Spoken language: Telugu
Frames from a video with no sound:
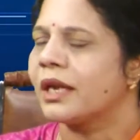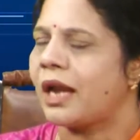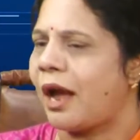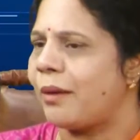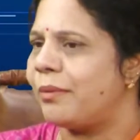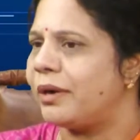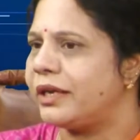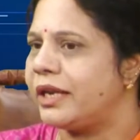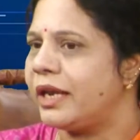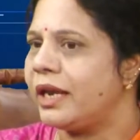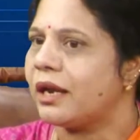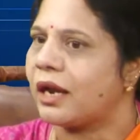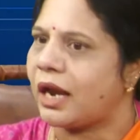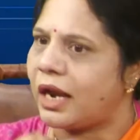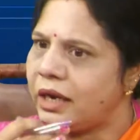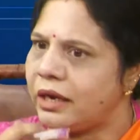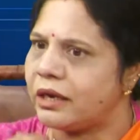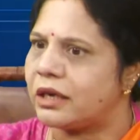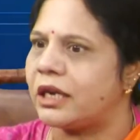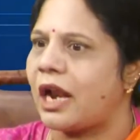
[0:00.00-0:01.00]
కాబట్టి
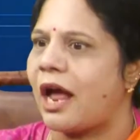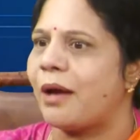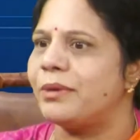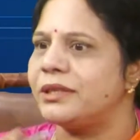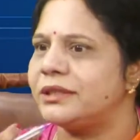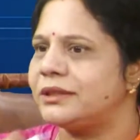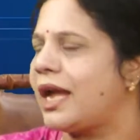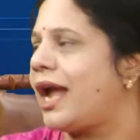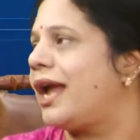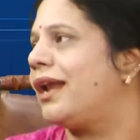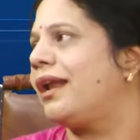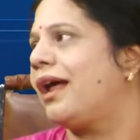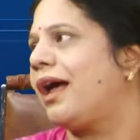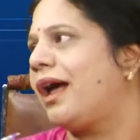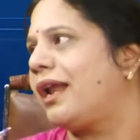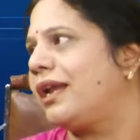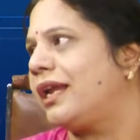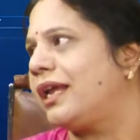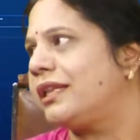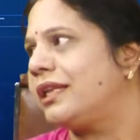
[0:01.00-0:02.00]
కానీ గ్రామ స్థాయిలో
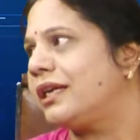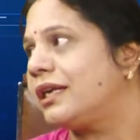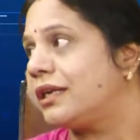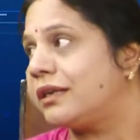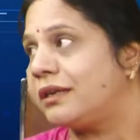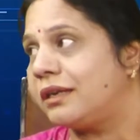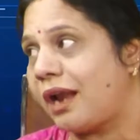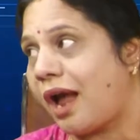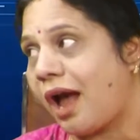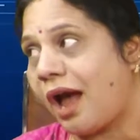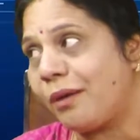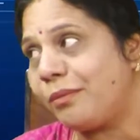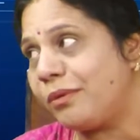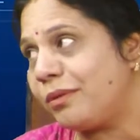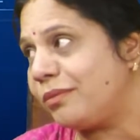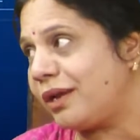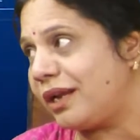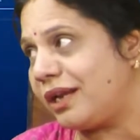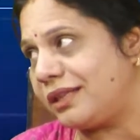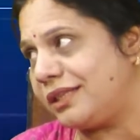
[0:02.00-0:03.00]
అనేది
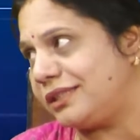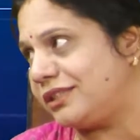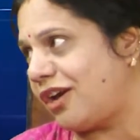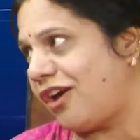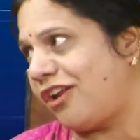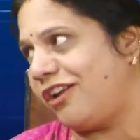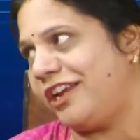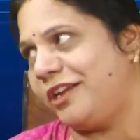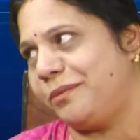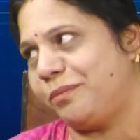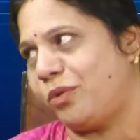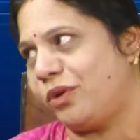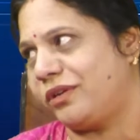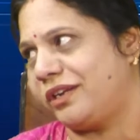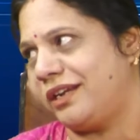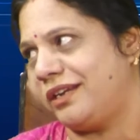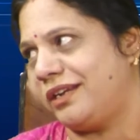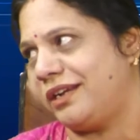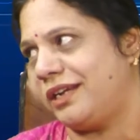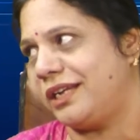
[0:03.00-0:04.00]
గ్రామం అనేది చాలా
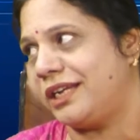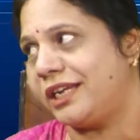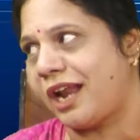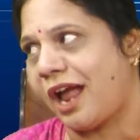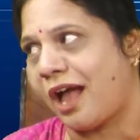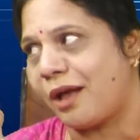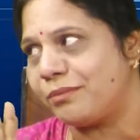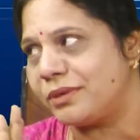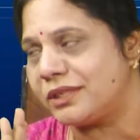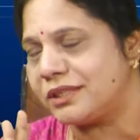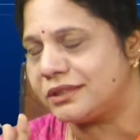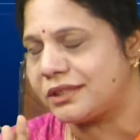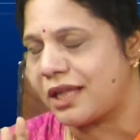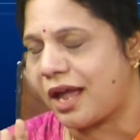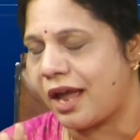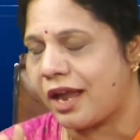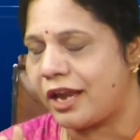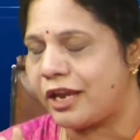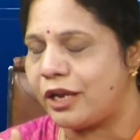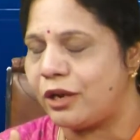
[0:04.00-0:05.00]
ఇంపార్టెంట్ అండి గ్రామ
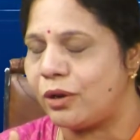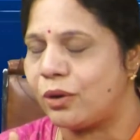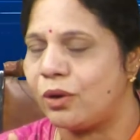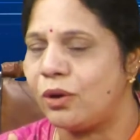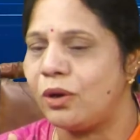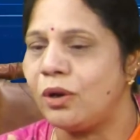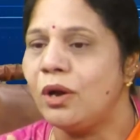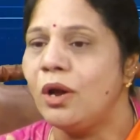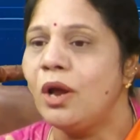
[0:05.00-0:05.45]
స్థాయిలో